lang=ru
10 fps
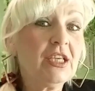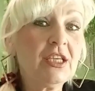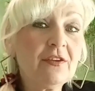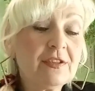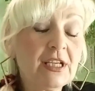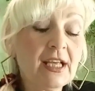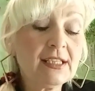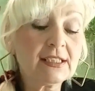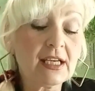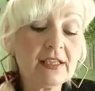И в
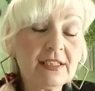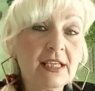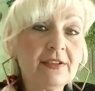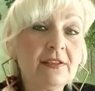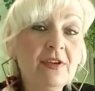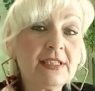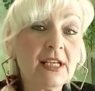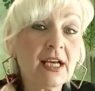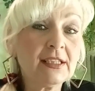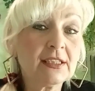селянской, две
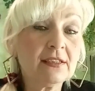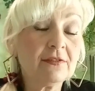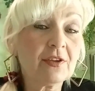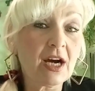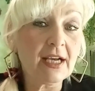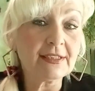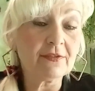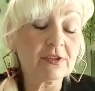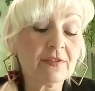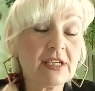селянки в хате,
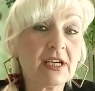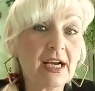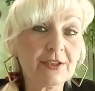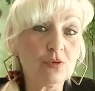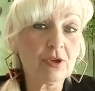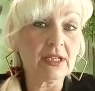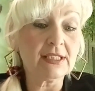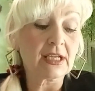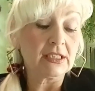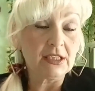в своей хате
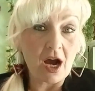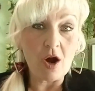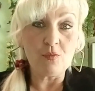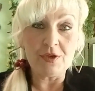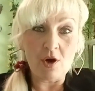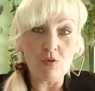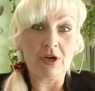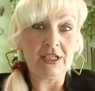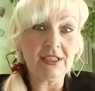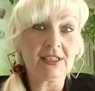украинской. Да, у меня
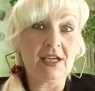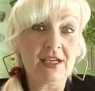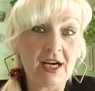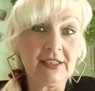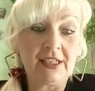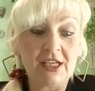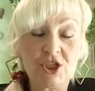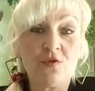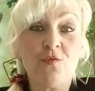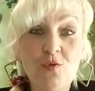украинская хата, я
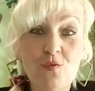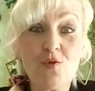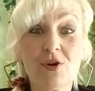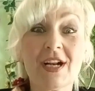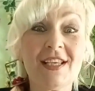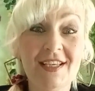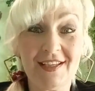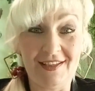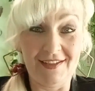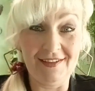живу в
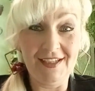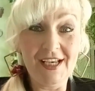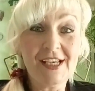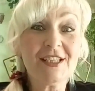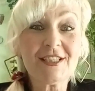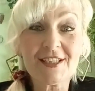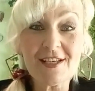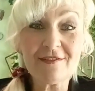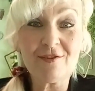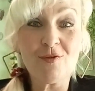Украине.
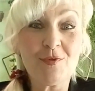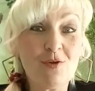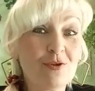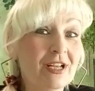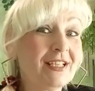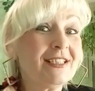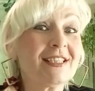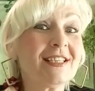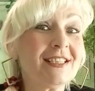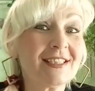Естественно, у меня
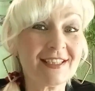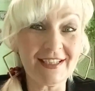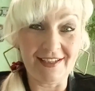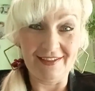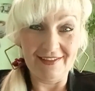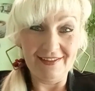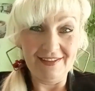украинский стиль.